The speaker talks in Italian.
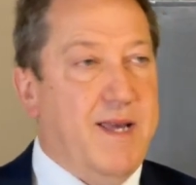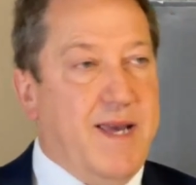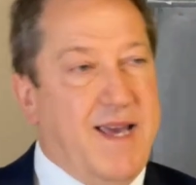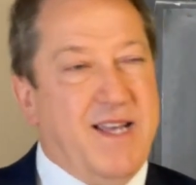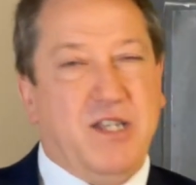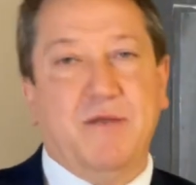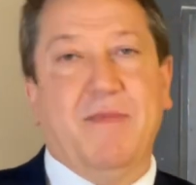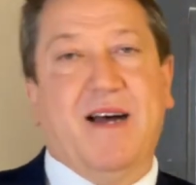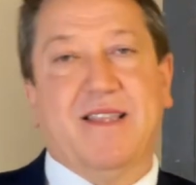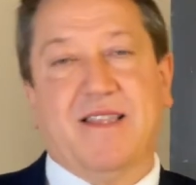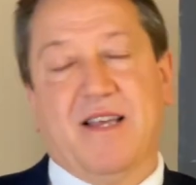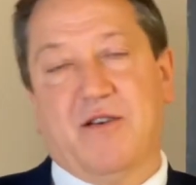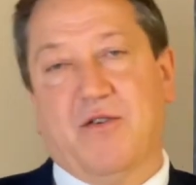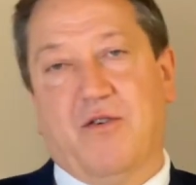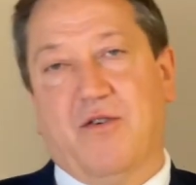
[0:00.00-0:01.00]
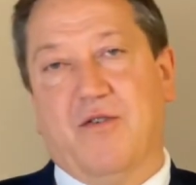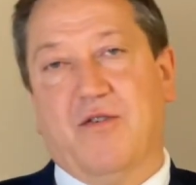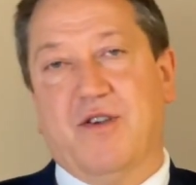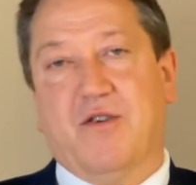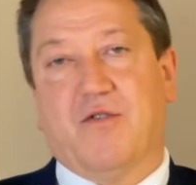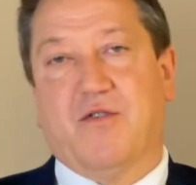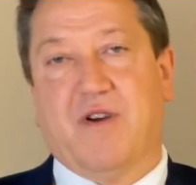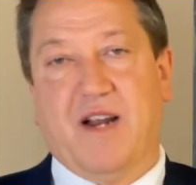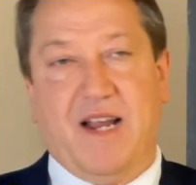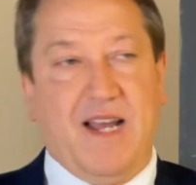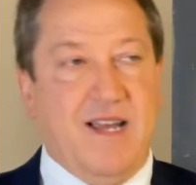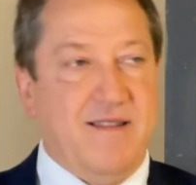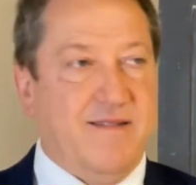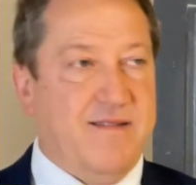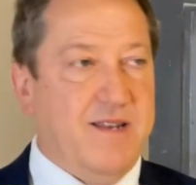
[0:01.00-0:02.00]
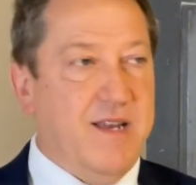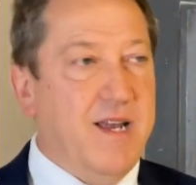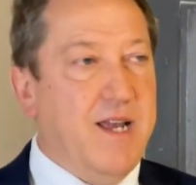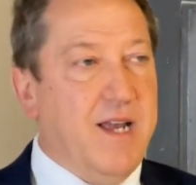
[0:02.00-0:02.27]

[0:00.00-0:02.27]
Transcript: e ci mandano i loro ragazzi.